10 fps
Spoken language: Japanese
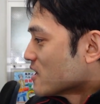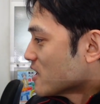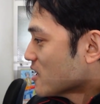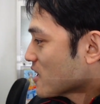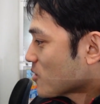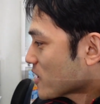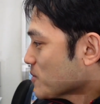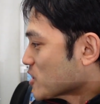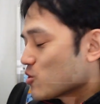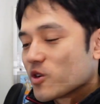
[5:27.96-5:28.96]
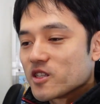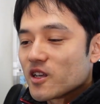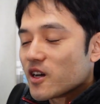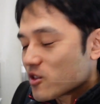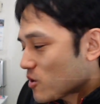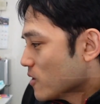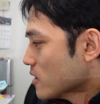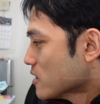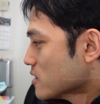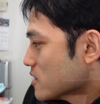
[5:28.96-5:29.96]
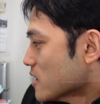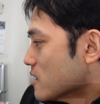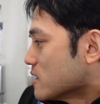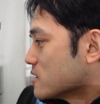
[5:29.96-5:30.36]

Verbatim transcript: えー、これがまあ将来性かなと。で、